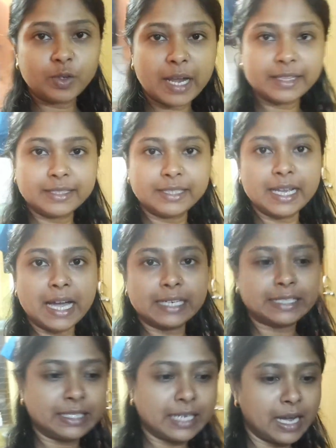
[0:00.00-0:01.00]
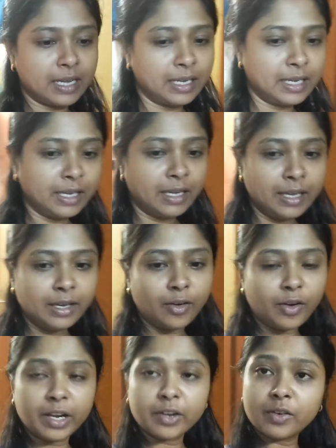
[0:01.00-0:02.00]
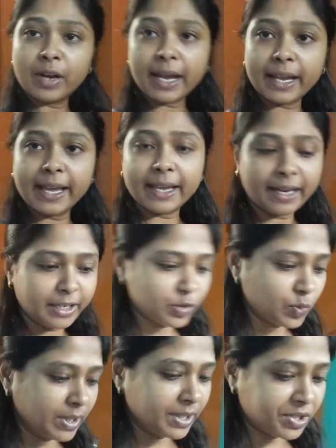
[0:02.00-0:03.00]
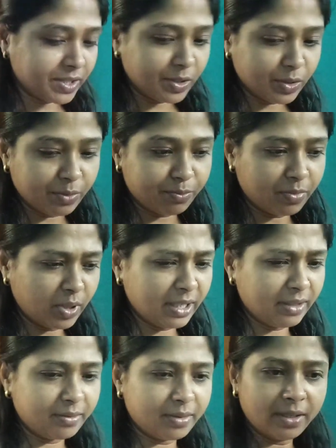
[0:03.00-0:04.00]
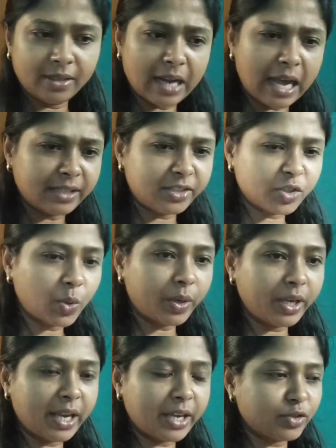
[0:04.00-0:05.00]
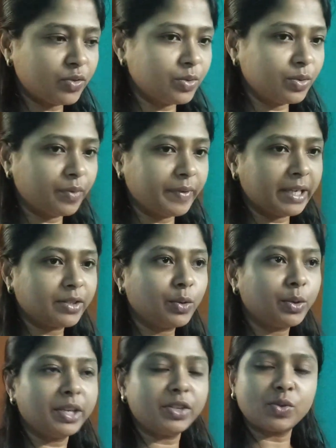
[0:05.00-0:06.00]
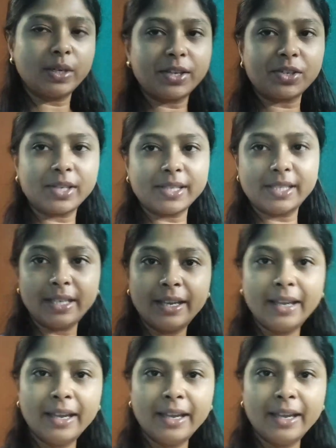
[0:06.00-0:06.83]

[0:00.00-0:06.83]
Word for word: রাত্রি আটটা অনেকক্ষণ আগে এখানে চলে এসেছি ওই লাঞ্চ করি একটু ওয়েট করেই চলে এসেছি